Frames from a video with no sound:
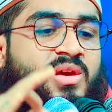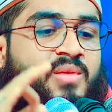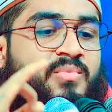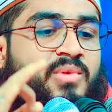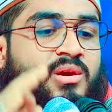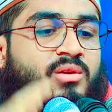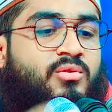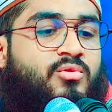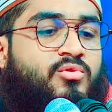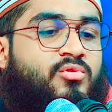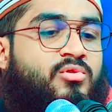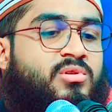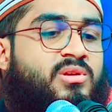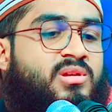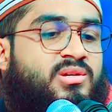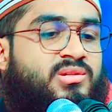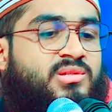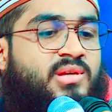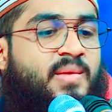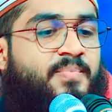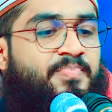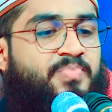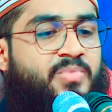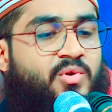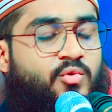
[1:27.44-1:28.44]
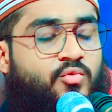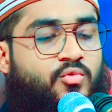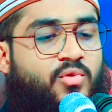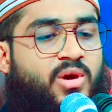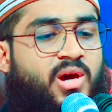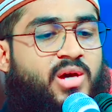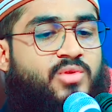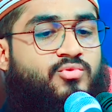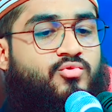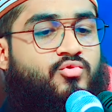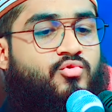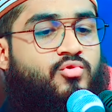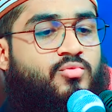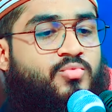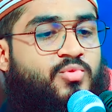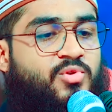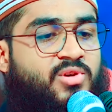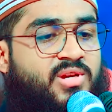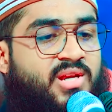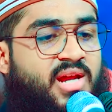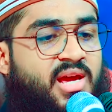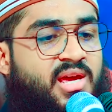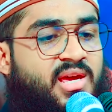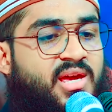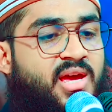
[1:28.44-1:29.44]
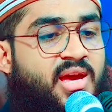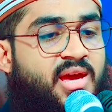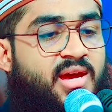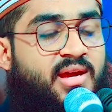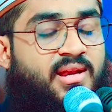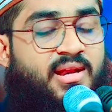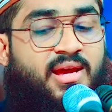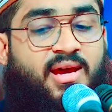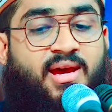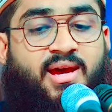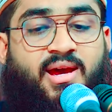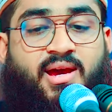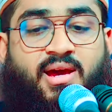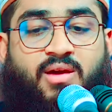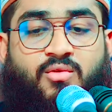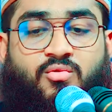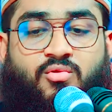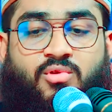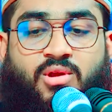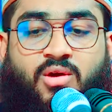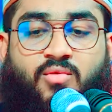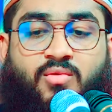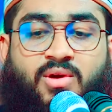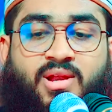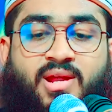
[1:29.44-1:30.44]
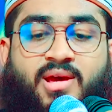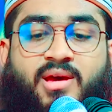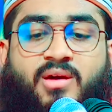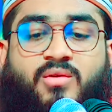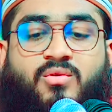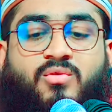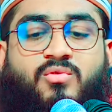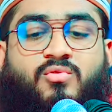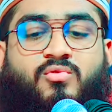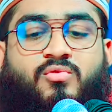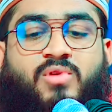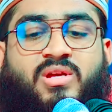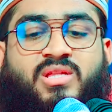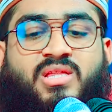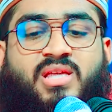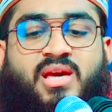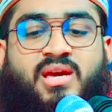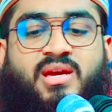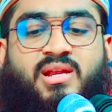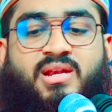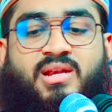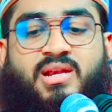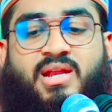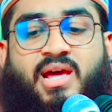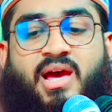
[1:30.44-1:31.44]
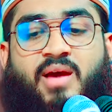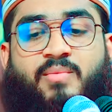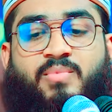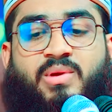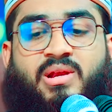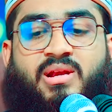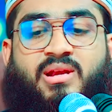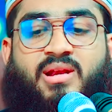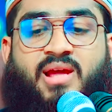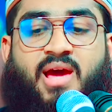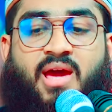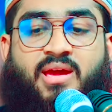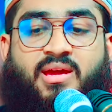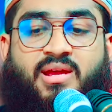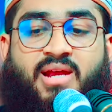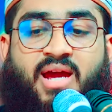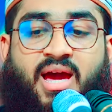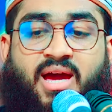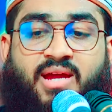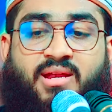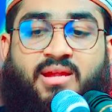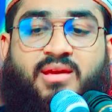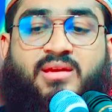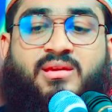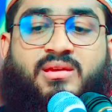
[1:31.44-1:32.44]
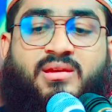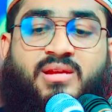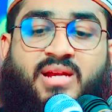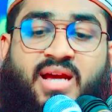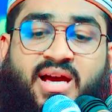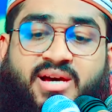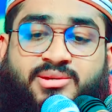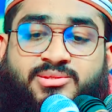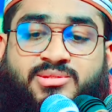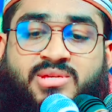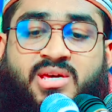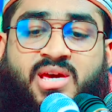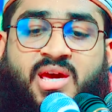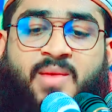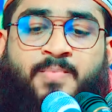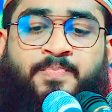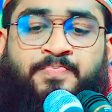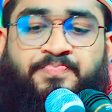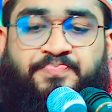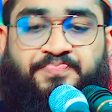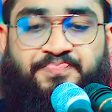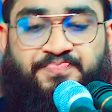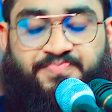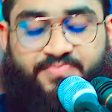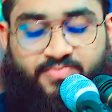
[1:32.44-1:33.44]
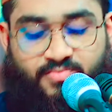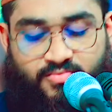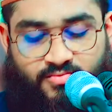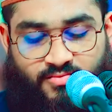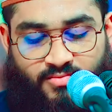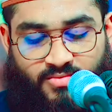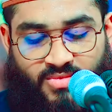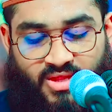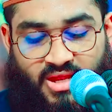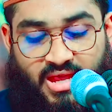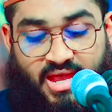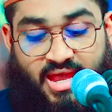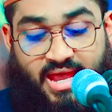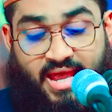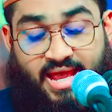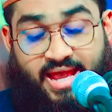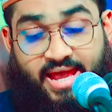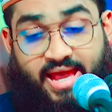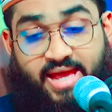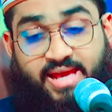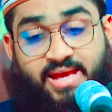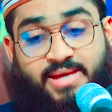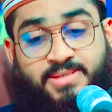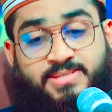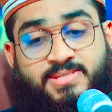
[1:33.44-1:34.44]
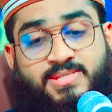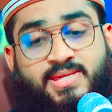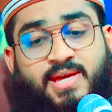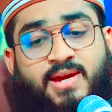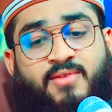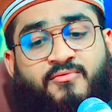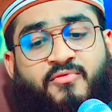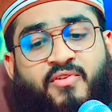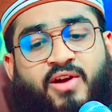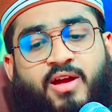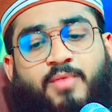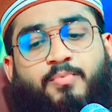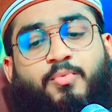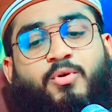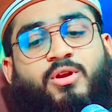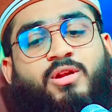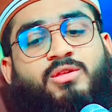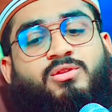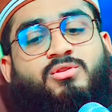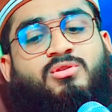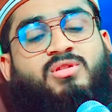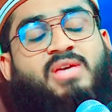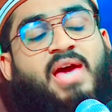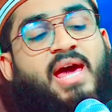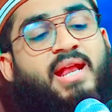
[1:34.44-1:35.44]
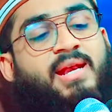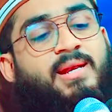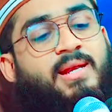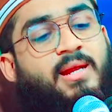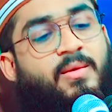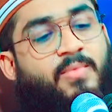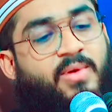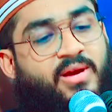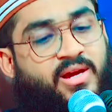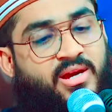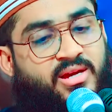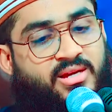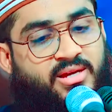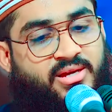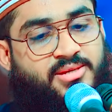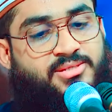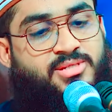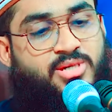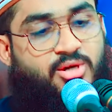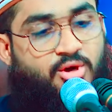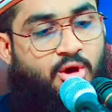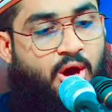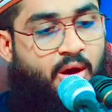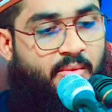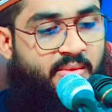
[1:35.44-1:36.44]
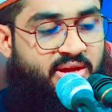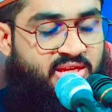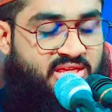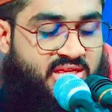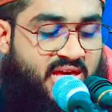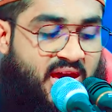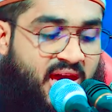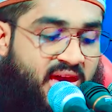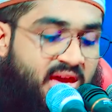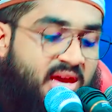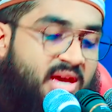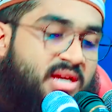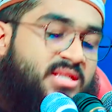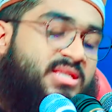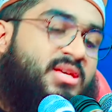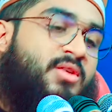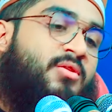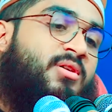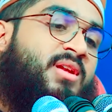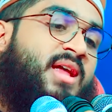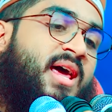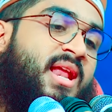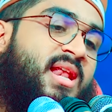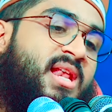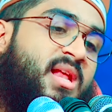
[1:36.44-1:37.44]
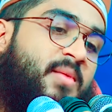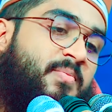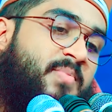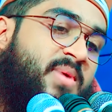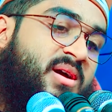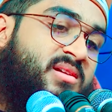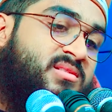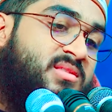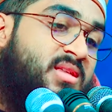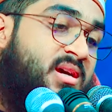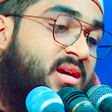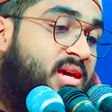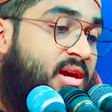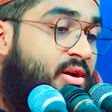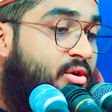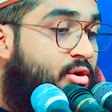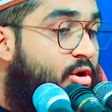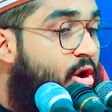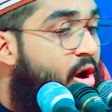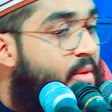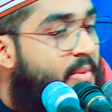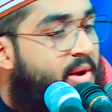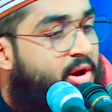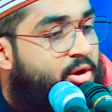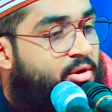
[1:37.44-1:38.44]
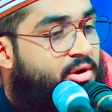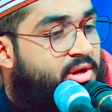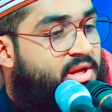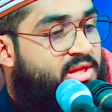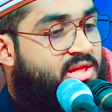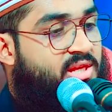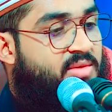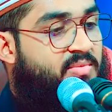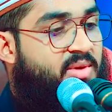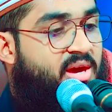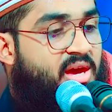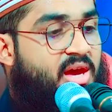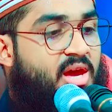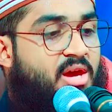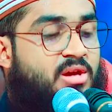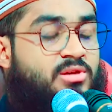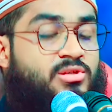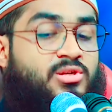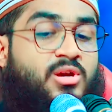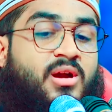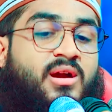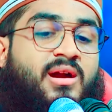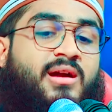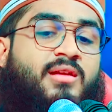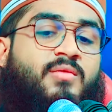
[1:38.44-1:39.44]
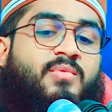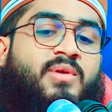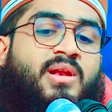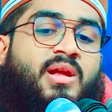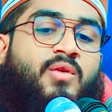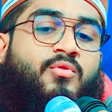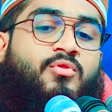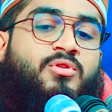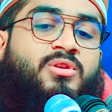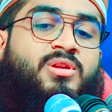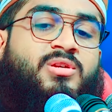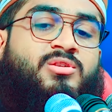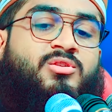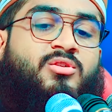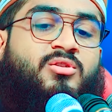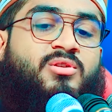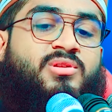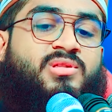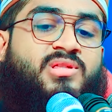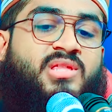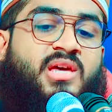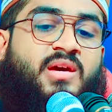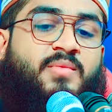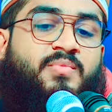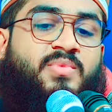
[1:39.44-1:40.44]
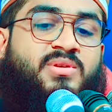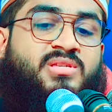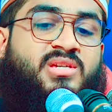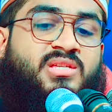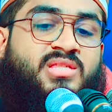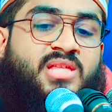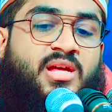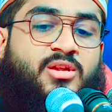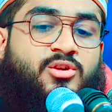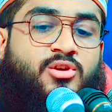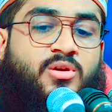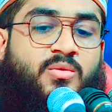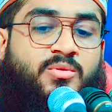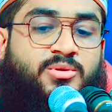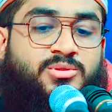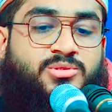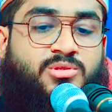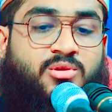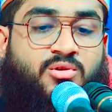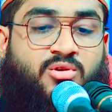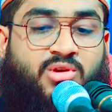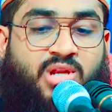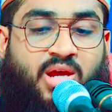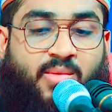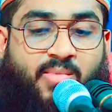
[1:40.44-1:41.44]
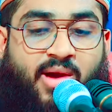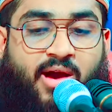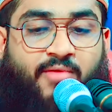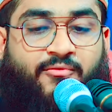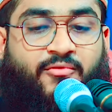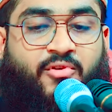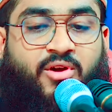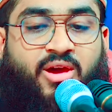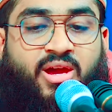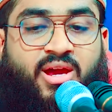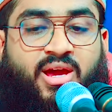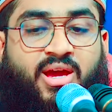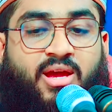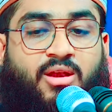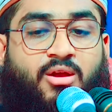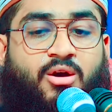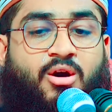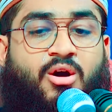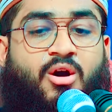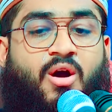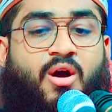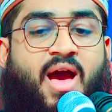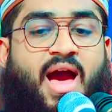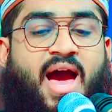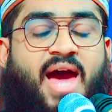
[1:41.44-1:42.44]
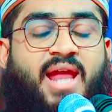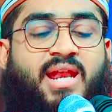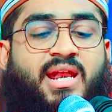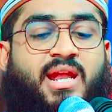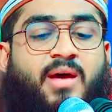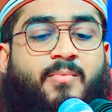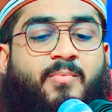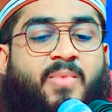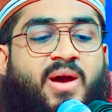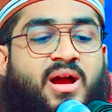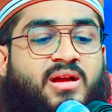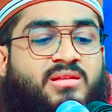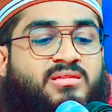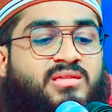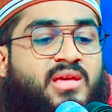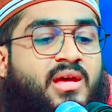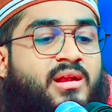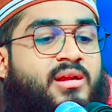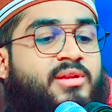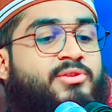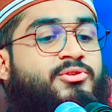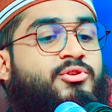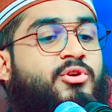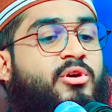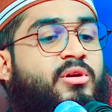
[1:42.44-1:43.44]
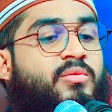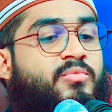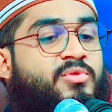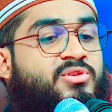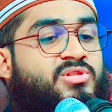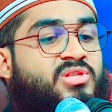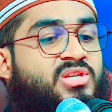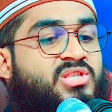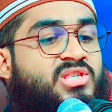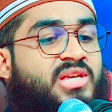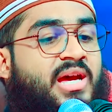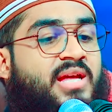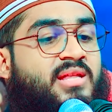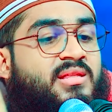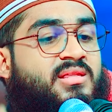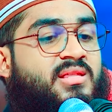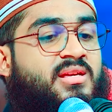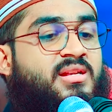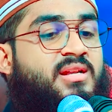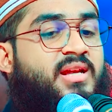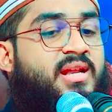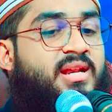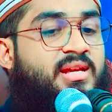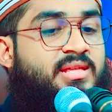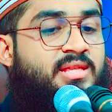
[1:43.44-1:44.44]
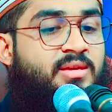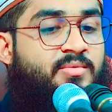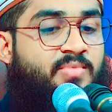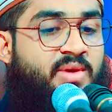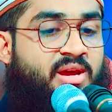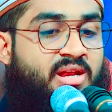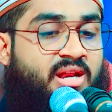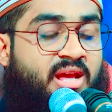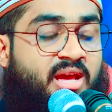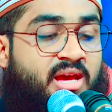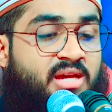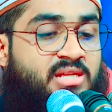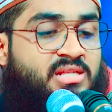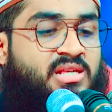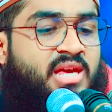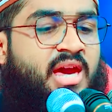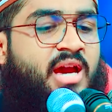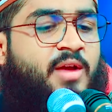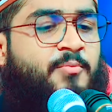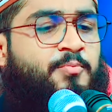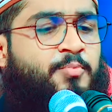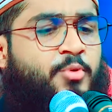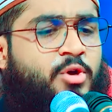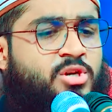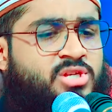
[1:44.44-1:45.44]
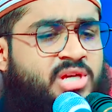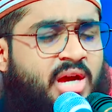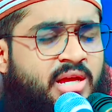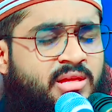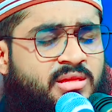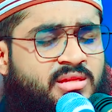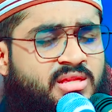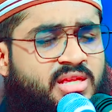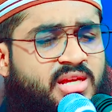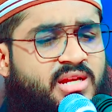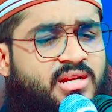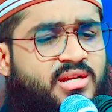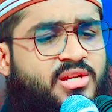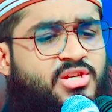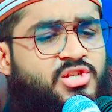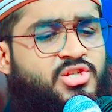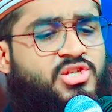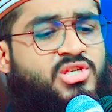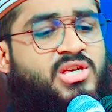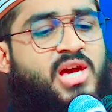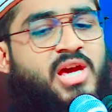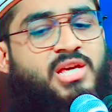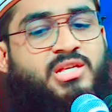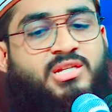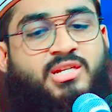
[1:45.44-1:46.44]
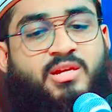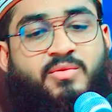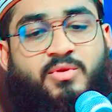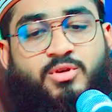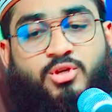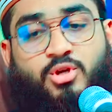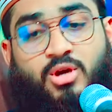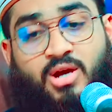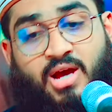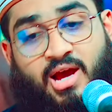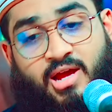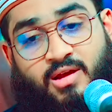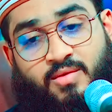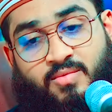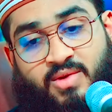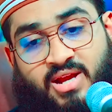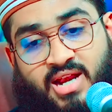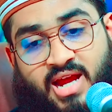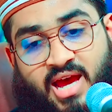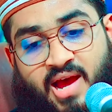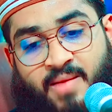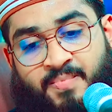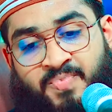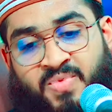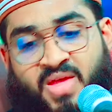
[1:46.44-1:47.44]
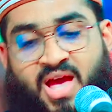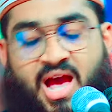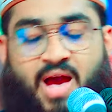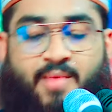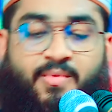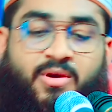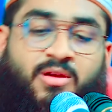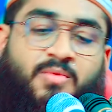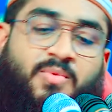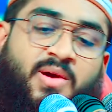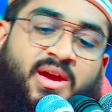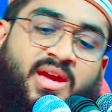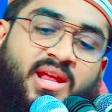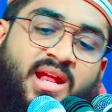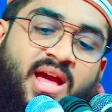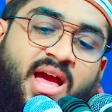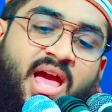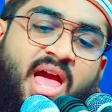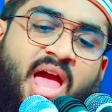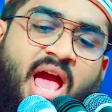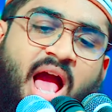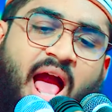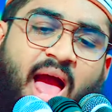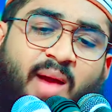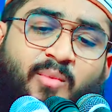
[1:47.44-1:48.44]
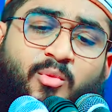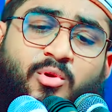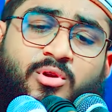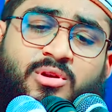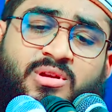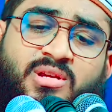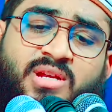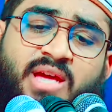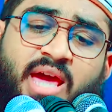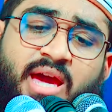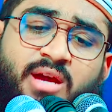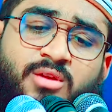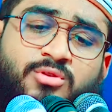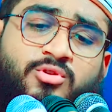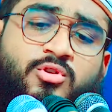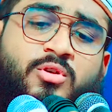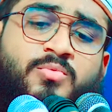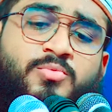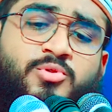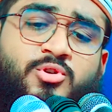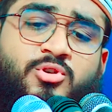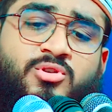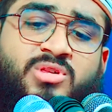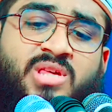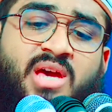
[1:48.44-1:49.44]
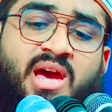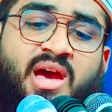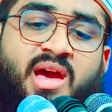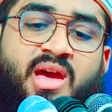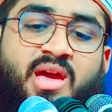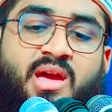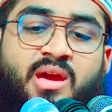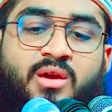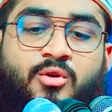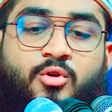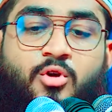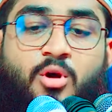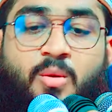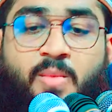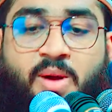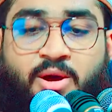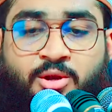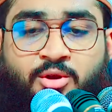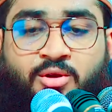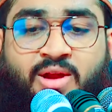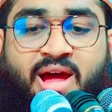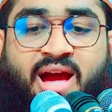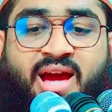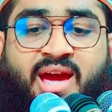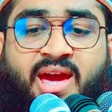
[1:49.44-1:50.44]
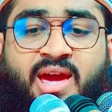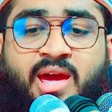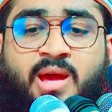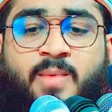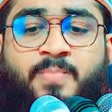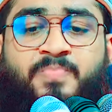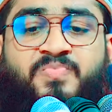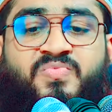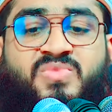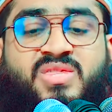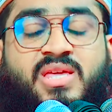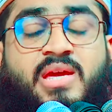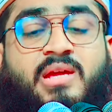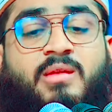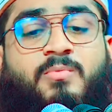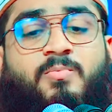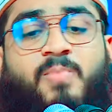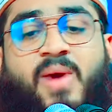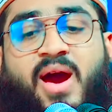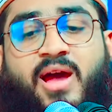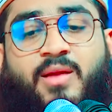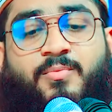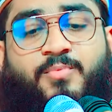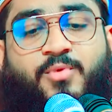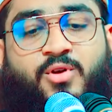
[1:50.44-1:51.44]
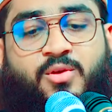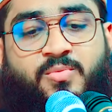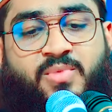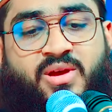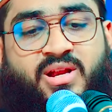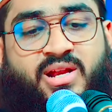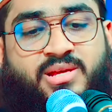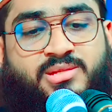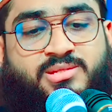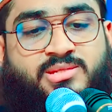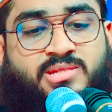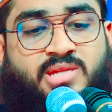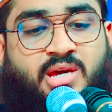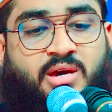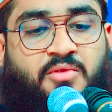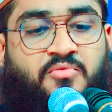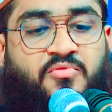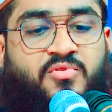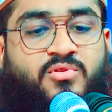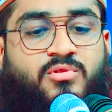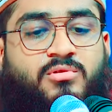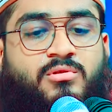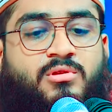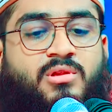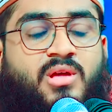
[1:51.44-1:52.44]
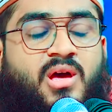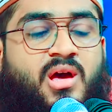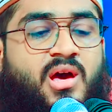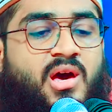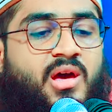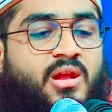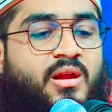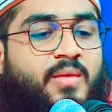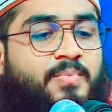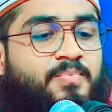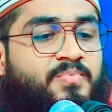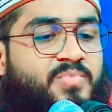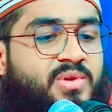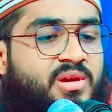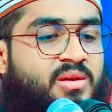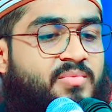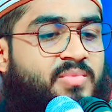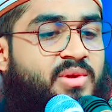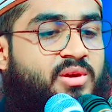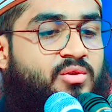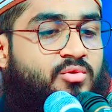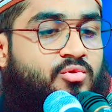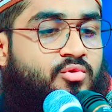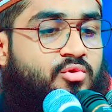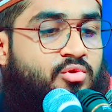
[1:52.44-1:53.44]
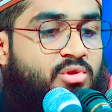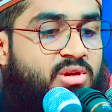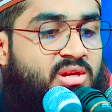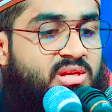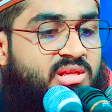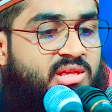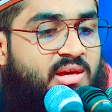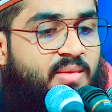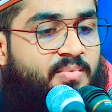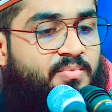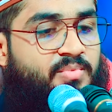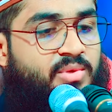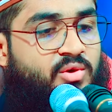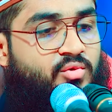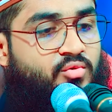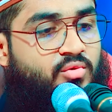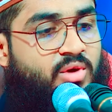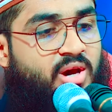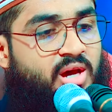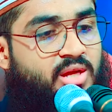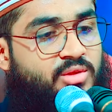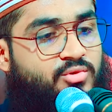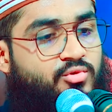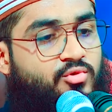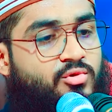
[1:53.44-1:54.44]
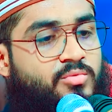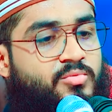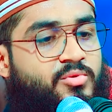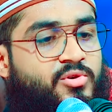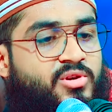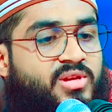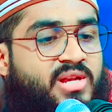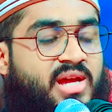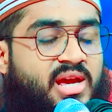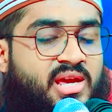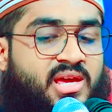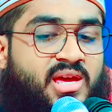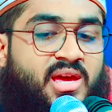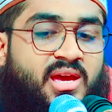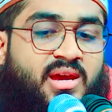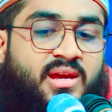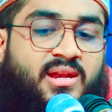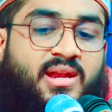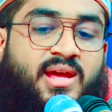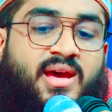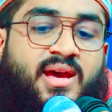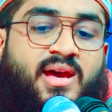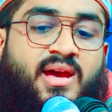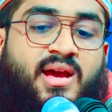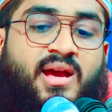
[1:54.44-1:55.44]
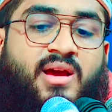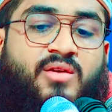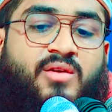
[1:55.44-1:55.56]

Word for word: মিন কুল্লি দামবি ওয়া তুবু ইলাই লা হাওলা ওয়া লা কুওয়াতা ইল্লা বিল্লাহিল আলিয়্যিল আযীম এই ইস্তেকফার পরে যদি আল্লাহ পাকের কাছে ক্ষমা চায় তাহলে আল্লাহ পাক তাকে ক্ষমা করে দিবে সকালবেলা উঠে যখন দেখবে যে তার সমস্ত গোনা মাফ হয়ে গেল আল্লাহ পাক তার হৃদয়ের মধ্যে শান্তি ঢেলে দিবেন সে এক প্রশান্তির নিঃশ্বাস নেবে সকালবেলা আমার ভাইরা আমলটি একদম সোজা ঘুমানোর আগে তিনবার পড়বেন আস্তক ফিরুল্লাহ রব্বি কুল্লি দম্বি ওয়া তু ইলাই লা